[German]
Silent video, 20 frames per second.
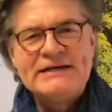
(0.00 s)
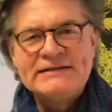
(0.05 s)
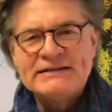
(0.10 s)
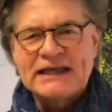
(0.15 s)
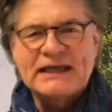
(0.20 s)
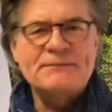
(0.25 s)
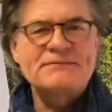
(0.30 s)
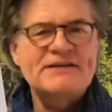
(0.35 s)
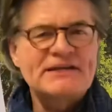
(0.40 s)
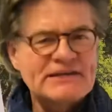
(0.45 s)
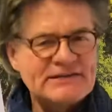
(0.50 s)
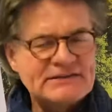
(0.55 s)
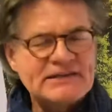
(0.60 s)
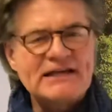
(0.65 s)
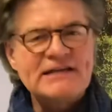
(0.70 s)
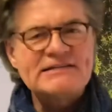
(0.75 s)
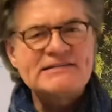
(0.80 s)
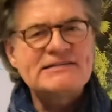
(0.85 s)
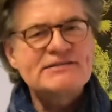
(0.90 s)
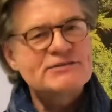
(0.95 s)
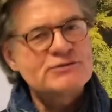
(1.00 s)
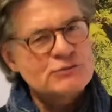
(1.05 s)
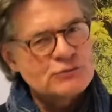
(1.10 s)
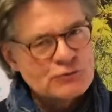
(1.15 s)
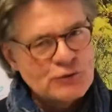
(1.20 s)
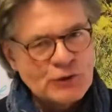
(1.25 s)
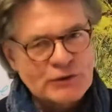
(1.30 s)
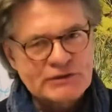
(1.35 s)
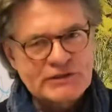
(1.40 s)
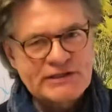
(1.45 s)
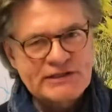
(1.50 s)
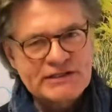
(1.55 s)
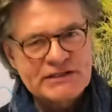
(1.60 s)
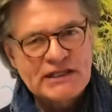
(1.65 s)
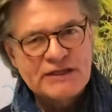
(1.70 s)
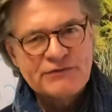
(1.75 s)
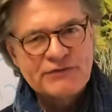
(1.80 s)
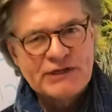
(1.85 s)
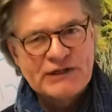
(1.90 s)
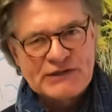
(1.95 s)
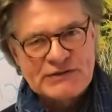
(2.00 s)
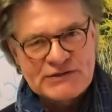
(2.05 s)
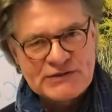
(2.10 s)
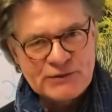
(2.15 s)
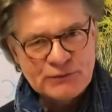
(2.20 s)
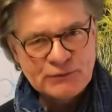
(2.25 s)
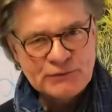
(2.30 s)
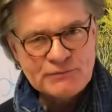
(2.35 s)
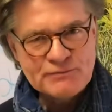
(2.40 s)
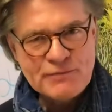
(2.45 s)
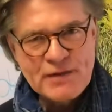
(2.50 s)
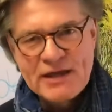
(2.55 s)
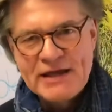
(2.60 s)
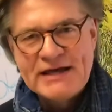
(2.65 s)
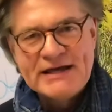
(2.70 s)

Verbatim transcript: Da gibt es eine ganz deutliche Definition.